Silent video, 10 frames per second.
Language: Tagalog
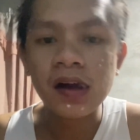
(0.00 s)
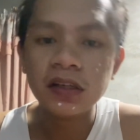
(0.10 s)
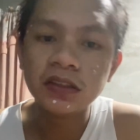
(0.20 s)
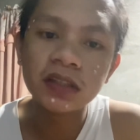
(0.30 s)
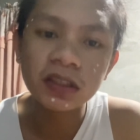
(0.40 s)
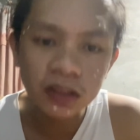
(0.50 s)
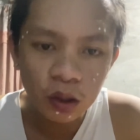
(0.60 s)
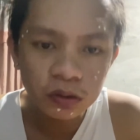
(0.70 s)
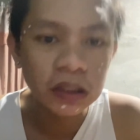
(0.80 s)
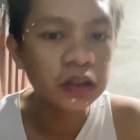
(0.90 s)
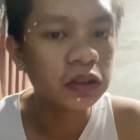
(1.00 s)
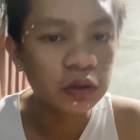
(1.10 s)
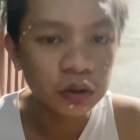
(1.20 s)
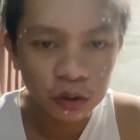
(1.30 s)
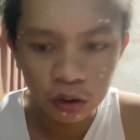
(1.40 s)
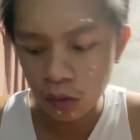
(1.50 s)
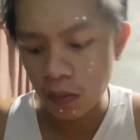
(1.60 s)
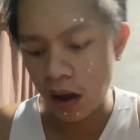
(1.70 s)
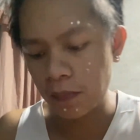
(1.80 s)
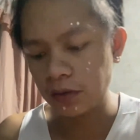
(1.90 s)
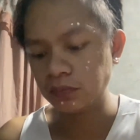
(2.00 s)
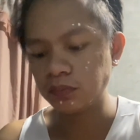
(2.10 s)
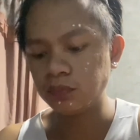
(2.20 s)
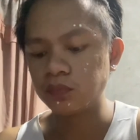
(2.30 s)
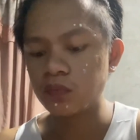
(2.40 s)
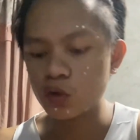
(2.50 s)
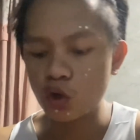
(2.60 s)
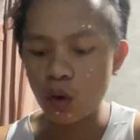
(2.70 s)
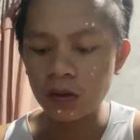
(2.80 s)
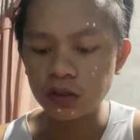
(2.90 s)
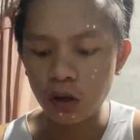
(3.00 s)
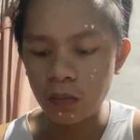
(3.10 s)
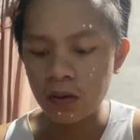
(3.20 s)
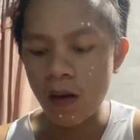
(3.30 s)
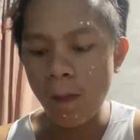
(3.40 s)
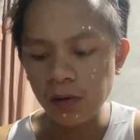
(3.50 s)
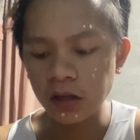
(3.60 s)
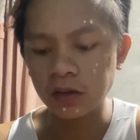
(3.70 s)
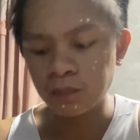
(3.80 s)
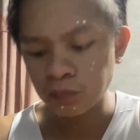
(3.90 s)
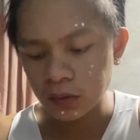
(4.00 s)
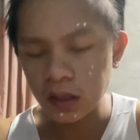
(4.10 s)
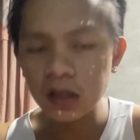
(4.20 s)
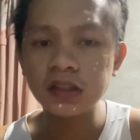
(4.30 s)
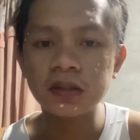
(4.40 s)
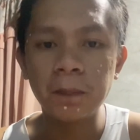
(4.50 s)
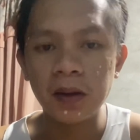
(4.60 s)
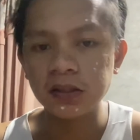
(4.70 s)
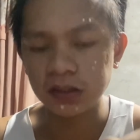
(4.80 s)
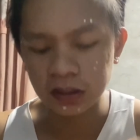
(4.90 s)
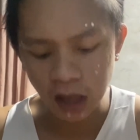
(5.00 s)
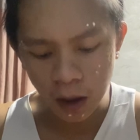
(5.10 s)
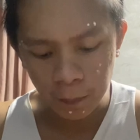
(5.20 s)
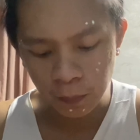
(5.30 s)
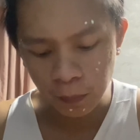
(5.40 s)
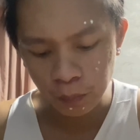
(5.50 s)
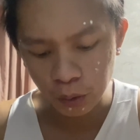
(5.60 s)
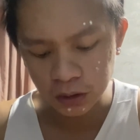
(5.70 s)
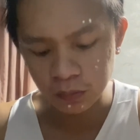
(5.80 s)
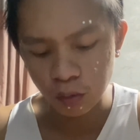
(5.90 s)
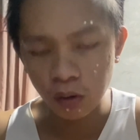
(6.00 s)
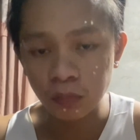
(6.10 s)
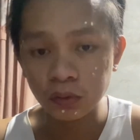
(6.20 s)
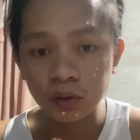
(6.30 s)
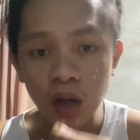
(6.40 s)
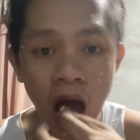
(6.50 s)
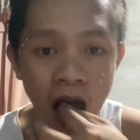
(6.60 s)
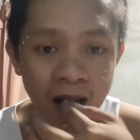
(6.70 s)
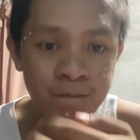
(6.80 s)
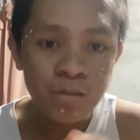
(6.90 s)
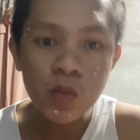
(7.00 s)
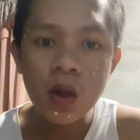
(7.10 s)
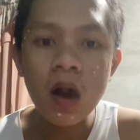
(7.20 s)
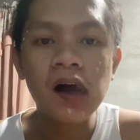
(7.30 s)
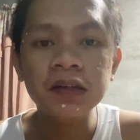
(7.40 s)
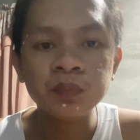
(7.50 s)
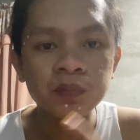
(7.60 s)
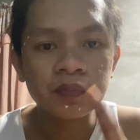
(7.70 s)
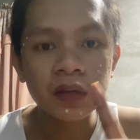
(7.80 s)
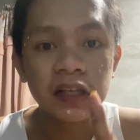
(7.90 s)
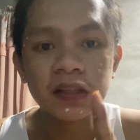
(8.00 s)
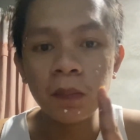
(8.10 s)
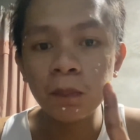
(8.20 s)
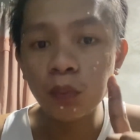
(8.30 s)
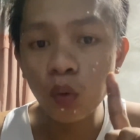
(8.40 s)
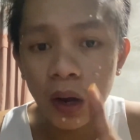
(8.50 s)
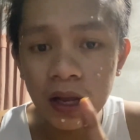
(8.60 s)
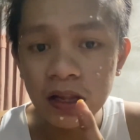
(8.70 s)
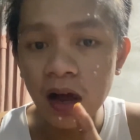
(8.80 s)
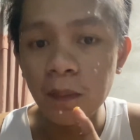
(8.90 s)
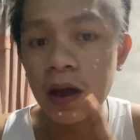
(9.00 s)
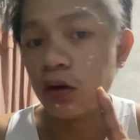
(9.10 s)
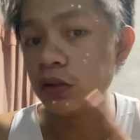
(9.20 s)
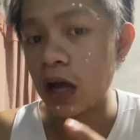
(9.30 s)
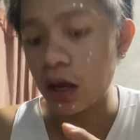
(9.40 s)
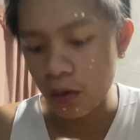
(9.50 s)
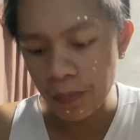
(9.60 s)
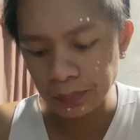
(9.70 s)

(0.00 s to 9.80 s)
Isa rin ako sa inyo na gustong yumaman. Sobra-sobra. Like, kaya isang beses lang tayo mabubuhay sa buong mundo. Ay, isang buhay lang meron tayo.